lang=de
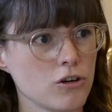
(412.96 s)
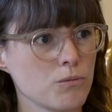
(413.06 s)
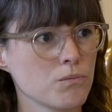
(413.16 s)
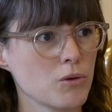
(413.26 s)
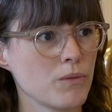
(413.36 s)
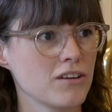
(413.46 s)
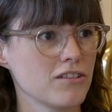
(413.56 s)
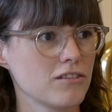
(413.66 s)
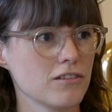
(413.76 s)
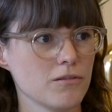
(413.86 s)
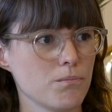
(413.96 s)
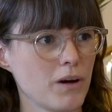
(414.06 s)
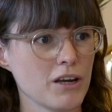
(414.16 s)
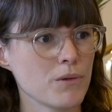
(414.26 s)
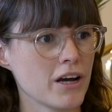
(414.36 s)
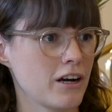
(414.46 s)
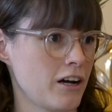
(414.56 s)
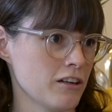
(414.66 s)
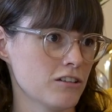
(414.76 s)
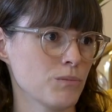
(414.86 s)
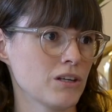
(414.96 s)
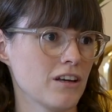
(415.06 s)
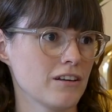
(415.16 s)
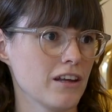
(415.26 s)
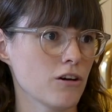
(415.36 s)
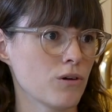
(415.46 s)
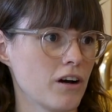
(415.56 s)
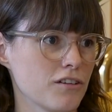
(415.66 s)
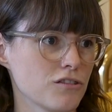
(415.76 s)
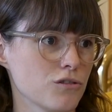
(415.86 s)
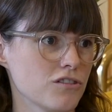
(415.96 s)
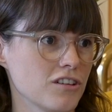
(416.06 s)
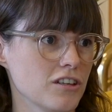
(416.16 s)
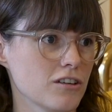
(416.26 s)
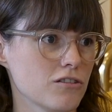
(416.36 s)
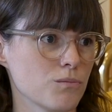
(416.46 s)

kommen, die man jetzt primär gar nicht mit Ernährung assoziiert,